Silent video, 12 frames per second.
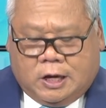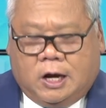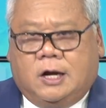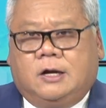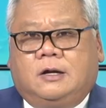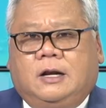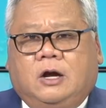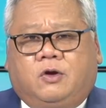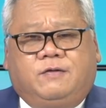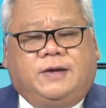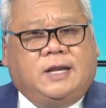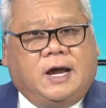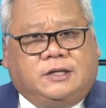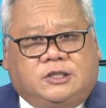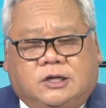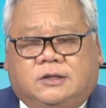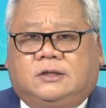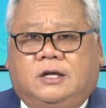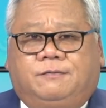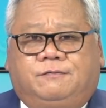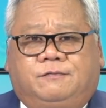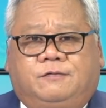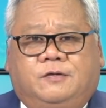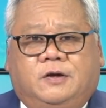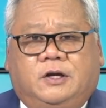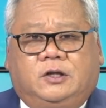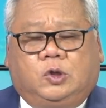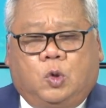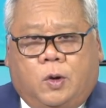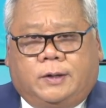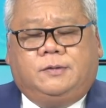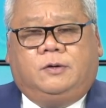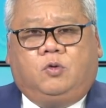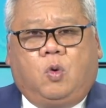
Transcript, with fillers: Nhớ là quý vị đang trực tiếp với Tuấn